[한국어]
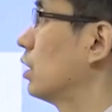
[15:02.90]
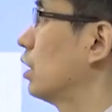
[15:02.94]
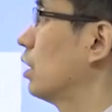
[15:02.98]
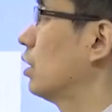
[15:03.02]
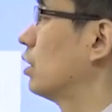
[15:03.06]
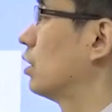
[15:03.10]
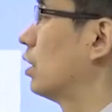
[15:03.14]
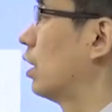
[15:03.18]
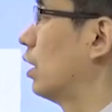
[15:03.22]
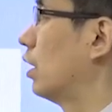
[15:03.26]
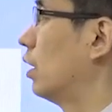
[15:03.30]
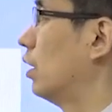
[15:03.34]

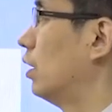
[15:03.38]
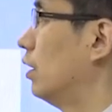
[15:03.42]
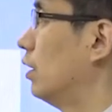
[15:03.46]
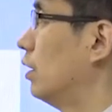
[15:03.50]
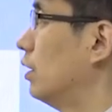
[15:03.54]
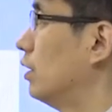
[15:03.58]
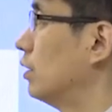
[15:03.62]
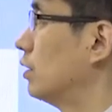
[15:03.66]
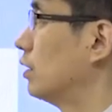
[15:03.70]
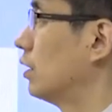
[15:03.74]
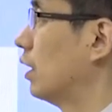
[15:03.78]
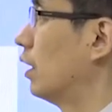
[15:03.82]
생긴다.
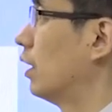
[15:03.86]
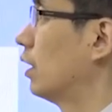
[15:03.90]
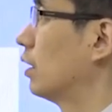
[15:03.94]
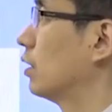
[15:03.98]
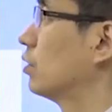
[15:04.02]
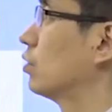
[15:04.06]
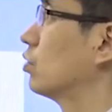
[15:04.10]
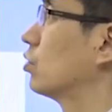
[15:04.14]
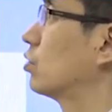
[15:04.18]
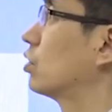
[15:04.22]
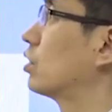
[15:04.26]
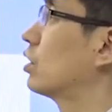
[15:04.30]
자,
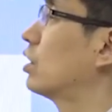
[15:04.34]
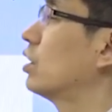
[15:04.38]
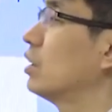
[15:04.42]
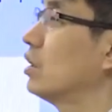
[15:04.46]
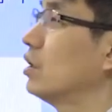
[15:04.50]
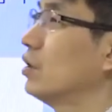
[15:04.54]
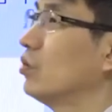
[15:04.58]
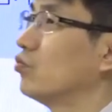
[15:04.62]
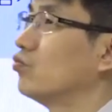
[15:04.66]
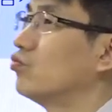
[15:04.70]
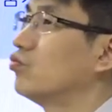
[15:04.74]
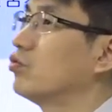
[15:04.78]
그래서
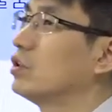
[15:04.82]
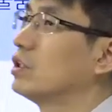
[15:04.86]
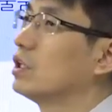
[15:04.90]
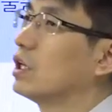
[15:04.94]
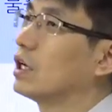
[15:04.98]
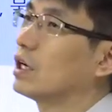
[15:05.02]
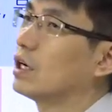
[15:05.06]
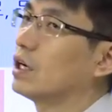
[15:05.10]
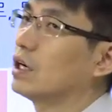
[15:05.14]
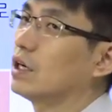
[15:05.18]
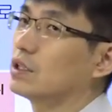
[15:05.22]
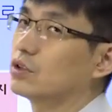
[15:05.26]
특히
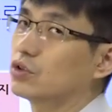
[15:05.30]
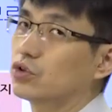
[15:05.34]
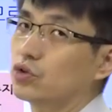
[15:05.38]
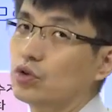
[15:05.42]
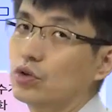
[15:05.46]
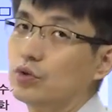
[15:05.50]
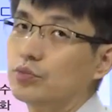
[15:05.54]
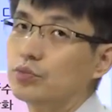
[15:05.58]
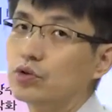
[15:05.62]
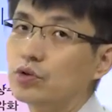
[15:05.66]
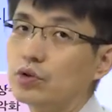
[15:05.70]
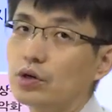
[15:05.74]

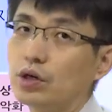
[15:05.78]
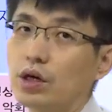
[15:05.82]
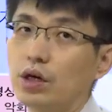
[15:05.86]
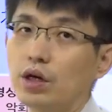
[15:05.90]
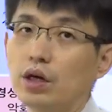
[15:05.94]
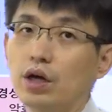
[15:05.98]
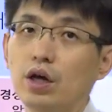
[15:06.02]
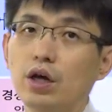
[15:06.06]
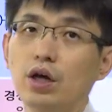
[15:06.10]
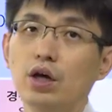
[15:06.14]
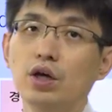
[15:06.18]
우리나라처럼 이렇게